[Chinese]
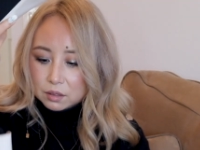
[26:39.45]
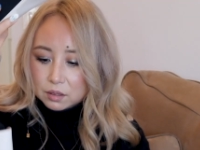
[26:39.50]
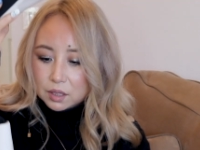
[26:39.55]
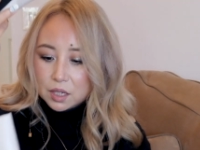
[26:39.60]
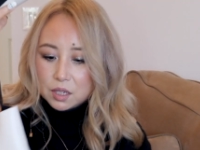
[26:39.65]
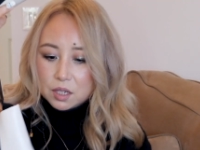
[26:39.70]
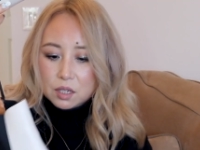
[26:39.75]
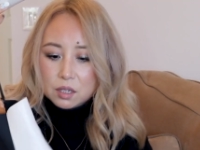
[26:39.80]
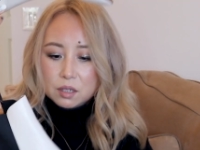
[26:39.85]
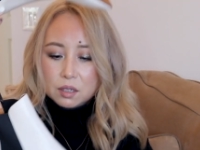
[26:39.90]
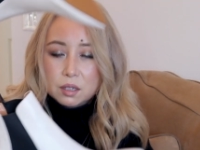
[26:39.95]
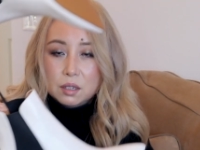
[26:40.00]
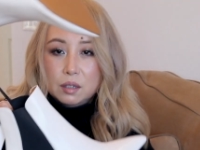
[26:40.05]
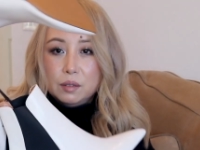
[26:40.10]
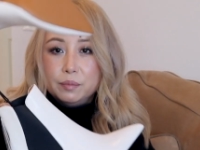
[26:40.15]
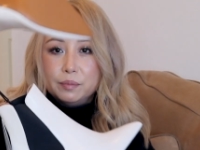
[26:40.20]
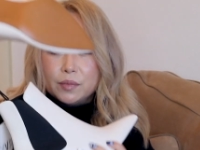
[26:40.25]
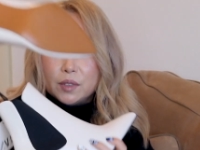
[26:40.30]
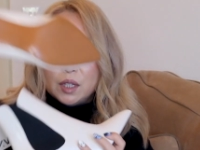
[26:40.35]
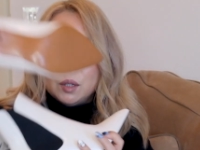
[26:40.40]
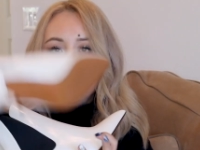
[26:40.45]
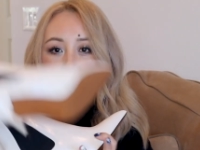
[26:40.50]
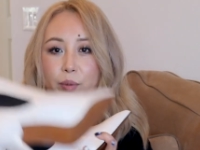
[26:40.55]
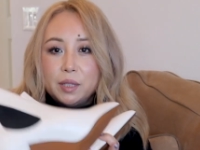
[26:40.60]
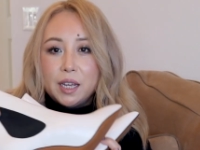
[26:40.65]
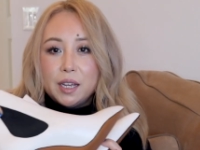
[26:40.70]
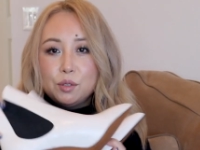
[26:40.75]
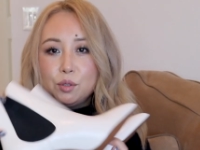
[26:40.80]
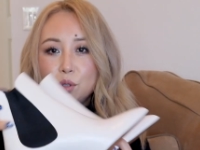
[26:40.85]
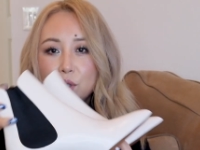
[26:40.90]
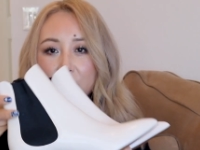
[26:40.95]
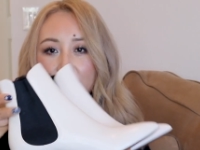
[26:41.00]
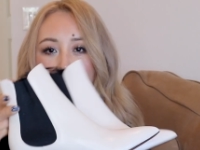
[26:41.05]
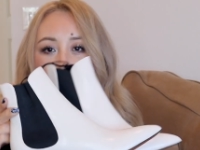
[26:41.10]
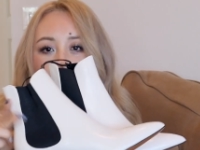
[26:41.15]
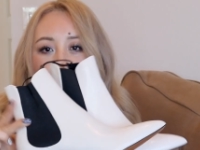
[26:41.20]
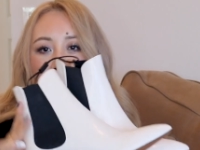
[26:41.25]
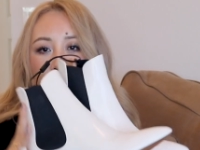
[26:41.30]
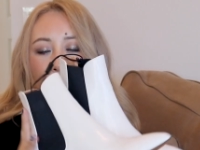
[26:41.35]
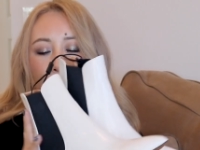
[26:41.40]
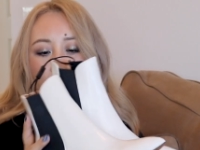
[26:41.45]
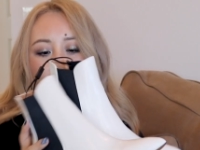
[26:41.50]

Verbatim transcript: 但是呢，我不太确定要不要